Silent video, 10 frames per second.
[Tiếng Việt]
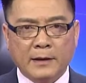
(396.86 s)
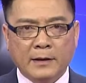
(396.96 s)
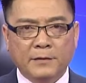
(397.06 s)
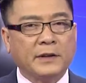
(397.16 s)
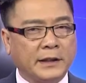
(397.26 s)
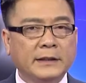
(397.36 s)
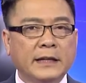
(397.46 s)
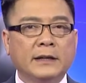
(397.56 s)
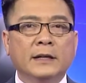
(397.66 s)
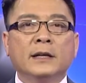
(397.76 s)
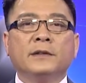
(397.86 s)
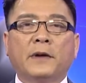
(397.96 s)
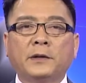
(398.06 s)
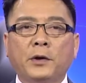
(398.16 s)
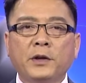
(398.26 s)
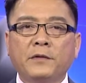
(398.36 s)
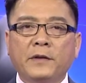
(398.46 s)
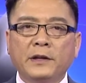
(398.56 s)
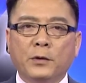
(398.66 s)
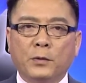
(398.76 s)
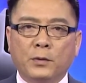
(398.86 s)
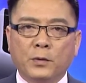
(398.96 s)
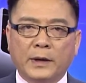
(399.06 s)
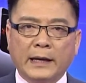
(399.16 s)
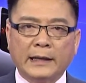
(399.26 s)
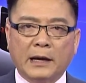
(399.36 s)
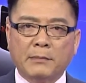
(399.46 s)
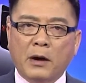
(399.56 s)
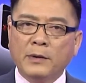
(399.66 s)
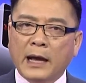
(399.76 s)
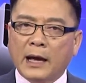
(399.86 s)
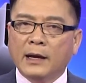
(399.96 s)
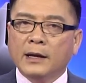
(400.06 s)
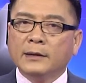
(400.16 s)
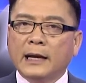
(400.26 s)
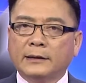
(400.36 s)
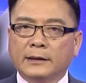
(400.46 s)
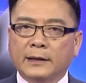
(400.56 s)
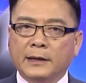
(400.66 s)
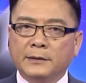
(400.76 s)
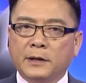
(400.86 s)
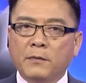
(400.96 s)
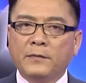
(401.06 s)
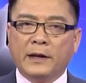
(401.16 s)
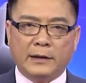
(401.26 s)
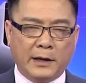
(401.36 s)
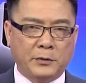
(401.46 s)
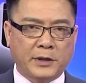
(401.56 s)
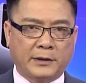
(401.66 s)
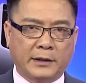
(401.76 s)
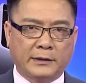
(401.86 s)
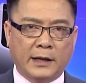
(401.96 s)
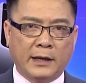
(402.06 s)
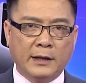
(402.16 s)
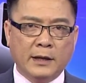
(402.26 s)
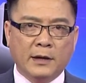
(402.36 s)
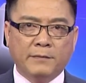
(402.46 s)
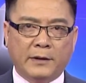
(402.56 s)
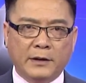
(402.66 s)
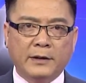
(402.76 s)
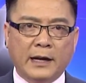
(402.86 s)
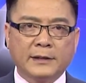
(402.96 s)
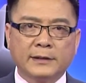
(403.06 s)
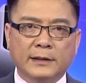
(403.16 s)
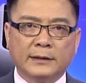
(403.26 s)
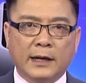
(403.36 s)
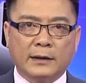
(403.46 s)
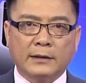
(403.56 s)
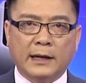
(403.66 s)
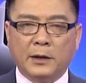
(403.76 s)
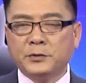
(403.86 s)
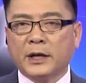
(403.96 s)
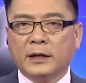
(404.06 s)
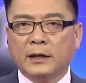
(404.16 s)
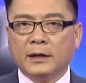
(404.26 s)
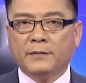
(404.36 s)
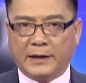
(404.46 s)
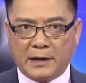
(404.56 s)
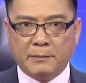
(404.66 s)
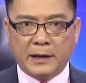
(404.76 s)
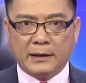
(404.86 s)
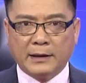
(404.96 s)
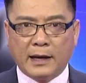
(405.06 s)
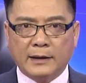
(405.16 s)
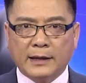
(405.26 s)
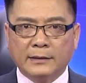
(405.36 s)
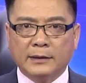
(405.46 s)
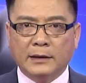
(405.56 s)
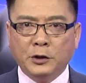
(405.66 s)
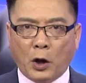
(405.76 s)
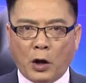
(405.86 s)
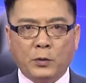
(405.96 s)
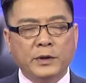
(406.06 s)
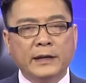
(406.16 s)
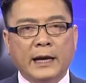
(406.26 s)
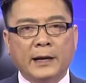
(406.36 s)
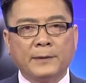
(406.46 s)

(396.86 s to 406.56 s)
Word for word: Và tất nhiên, vẫn có những ví dụ của các nhà báo Nga đang thực hiện công việc điều tra thực tế và đưa ra sự thật để đấu tranh, và đặc biệt là ở các tỉnh nhỏ của nước Nga.